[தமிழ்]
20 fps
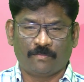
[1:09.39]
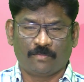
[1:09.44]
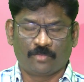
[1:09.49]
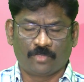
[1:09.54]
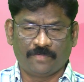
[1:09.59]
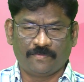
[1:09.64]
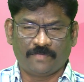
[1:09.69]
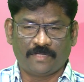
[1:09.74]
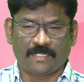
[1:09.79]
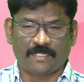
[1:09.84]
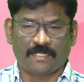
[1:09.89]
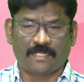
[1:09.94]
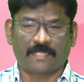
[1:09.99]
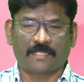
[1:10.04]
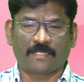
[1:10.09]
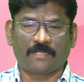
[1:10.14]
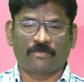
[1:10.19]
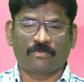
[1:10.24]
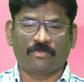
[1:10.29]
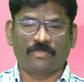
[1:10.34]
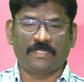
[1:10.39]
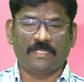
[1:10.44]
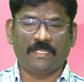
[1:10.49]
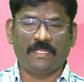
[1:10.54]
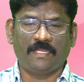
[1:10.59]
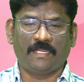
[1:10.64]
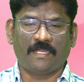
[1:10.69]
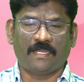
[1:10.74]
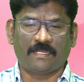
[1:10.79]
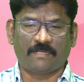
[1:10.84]
முடிவில் நடக்கக்கூடிய
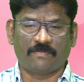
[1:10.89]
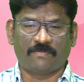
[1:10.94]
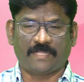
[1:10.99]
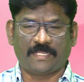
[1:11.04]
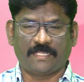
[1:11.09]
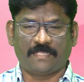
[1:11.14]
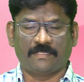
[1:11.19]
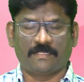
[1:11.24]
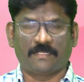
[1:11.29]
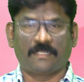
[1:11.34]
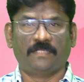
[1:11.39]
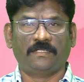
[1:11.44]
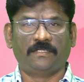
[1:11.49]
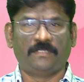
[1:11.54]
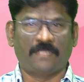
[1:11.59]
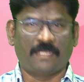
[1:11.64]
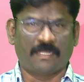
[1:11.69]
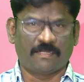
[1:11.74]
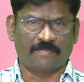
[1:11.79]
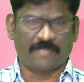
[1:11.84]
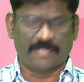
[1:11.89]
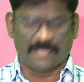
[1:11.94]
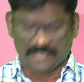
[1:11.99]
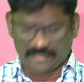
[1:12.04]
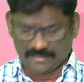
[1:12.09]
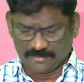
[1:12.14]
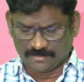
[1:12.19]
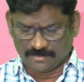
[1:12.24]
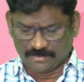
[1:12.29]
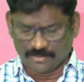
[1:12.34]
அறுவடை ரெண்டு
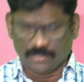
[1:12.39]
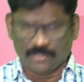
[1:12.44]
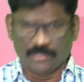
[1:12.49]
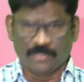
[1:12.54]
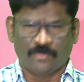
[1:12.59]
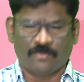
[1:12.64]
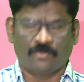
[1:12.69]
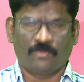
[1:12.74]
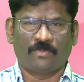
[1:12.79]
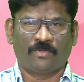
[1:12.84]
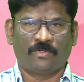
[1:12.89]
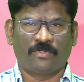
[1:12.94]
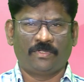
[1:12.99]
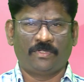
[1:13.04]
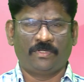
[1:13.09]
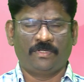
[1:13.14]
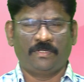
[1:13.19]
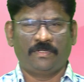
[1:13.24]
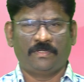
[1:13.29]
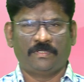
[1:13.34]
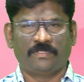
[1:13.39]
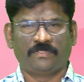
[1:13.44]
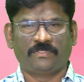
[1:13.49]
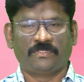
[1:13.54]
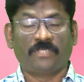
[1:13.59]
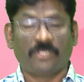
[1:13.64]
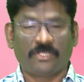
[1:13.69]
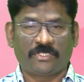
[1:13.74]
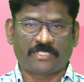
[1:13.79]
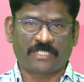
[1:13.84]
அறுவடைகள் ஒன்று
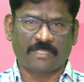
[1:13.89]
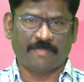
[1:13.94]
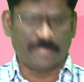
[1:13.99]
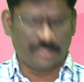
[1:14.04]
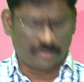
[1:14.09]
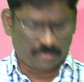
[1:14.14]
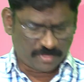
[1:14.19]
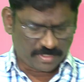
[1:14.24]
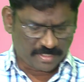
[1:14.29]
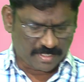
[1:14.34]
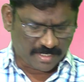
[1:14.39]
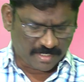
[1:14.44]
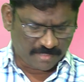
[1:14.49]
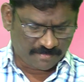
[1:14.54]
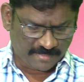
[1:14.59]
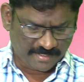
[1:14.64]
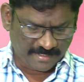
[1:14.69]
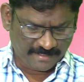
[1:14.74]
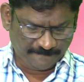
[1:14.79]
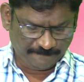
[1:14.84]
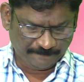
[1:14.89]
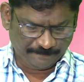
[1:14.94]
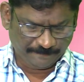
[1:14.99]
திருச்சபையினுடைய அறுவடை